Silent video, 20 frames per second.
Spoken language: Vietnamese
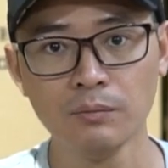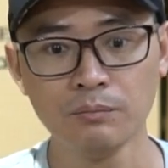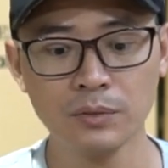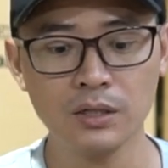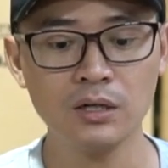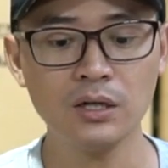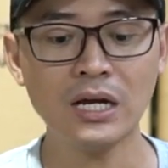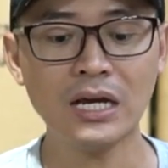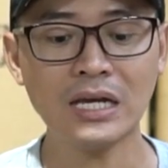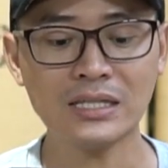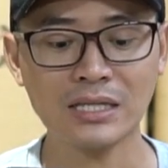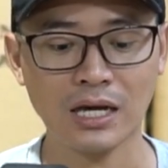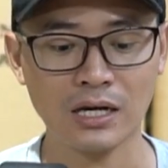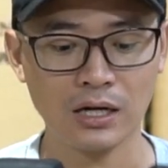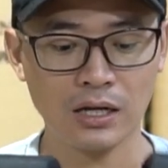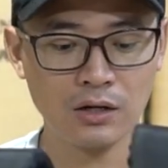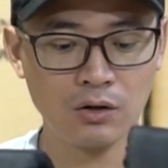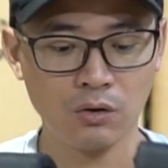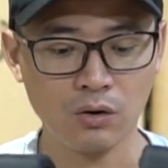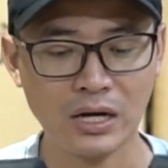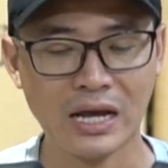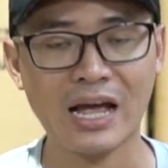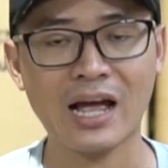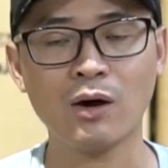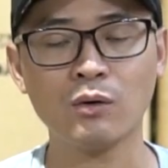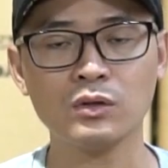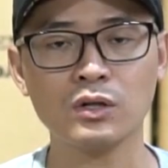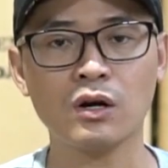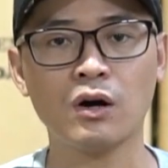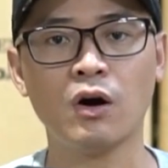mình cứ nghĩ rằng là nó
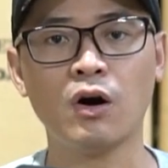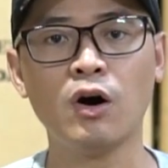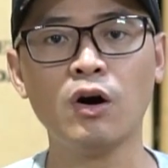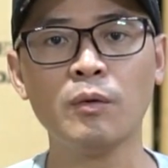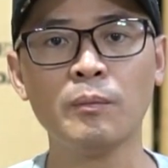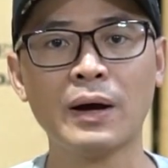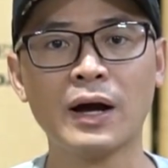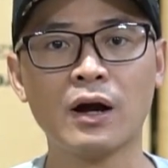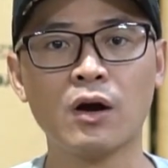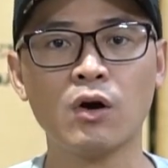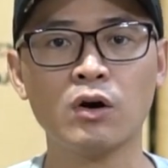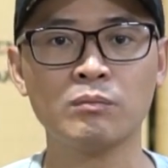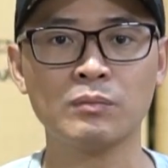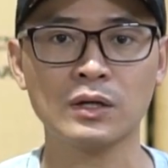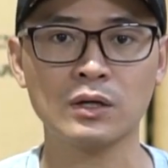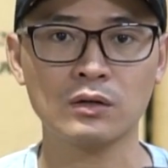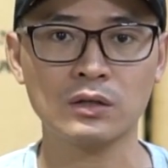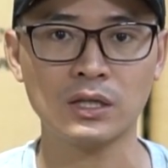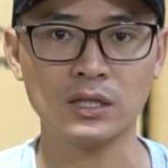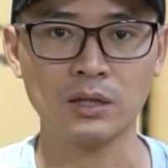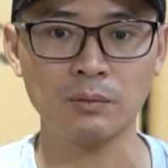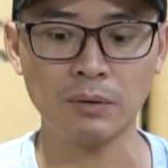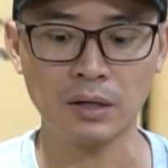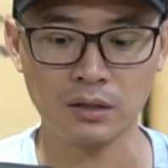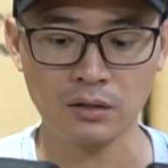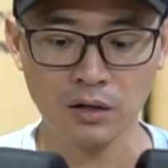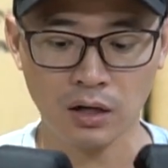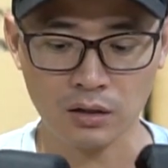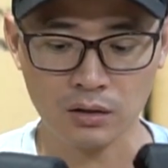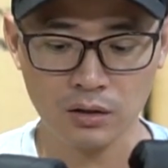cao thì khó bà con mình có thể tiếp
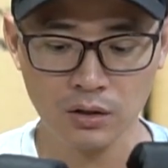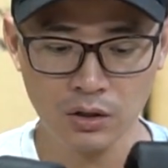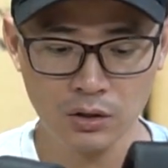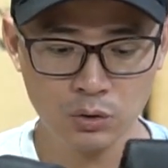cận được.